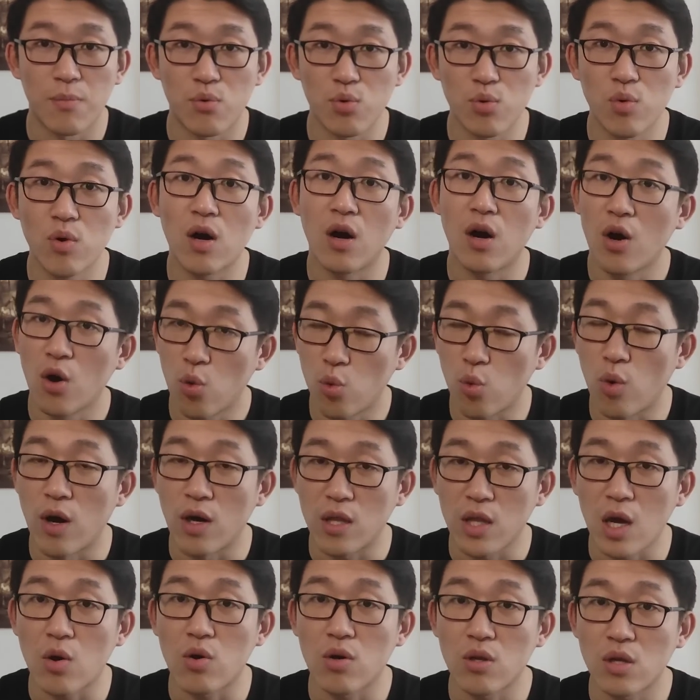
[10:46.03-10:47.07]
不过
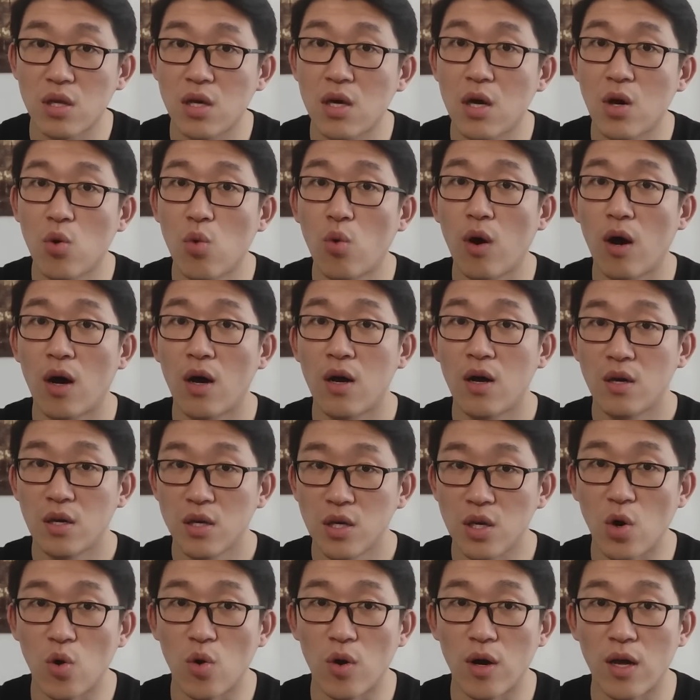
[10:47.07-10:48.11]
我倒是听过
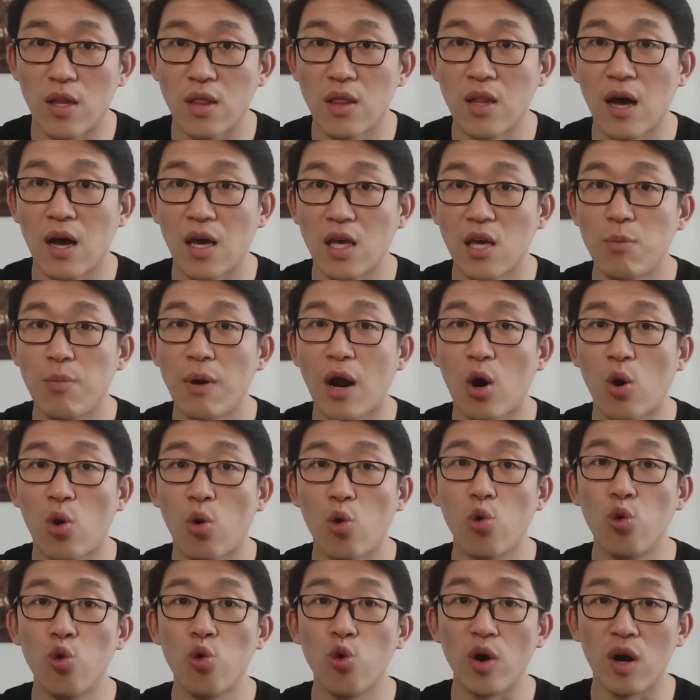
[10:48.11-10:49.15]
有人呢，一边
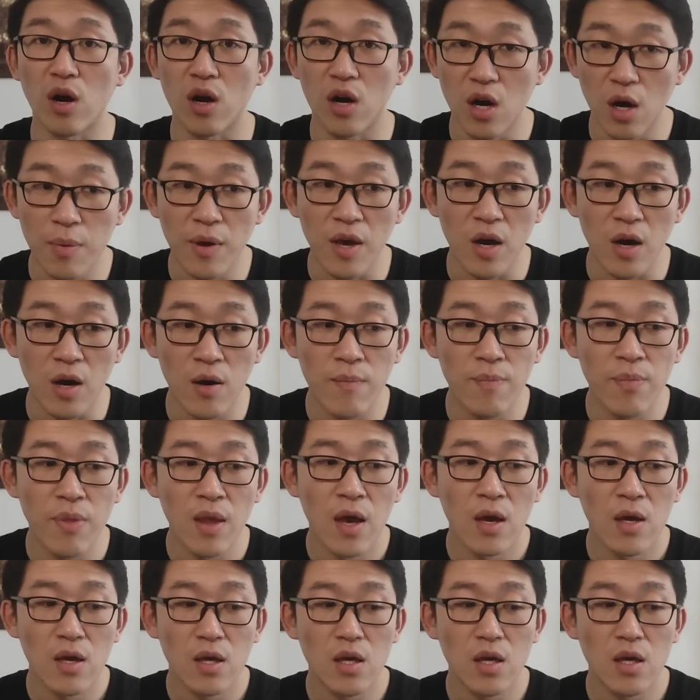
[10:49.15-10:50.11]
呼吁和平，